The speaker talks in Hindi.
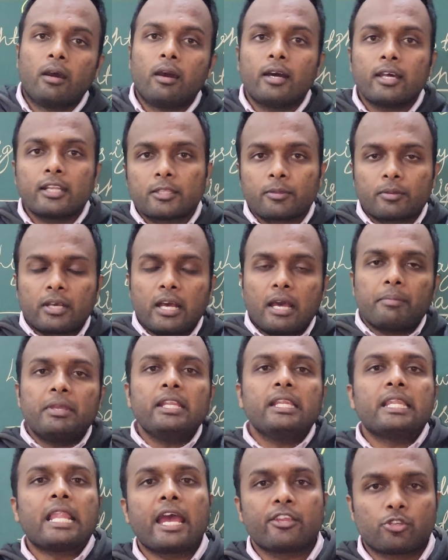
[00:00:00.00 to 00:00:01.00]
अर्थ का
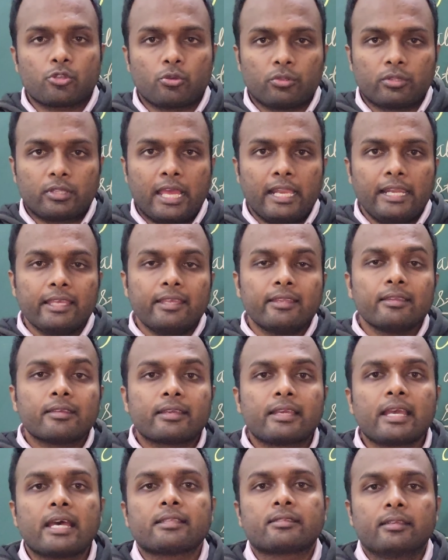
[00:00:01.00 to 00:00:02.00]
भी लाइट होता है लेकिन
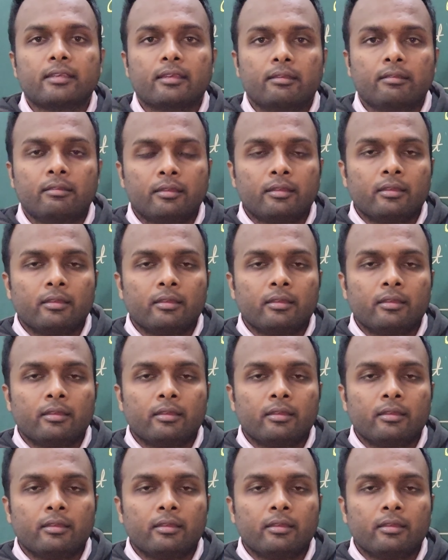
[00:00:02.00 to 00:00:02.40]
कैसे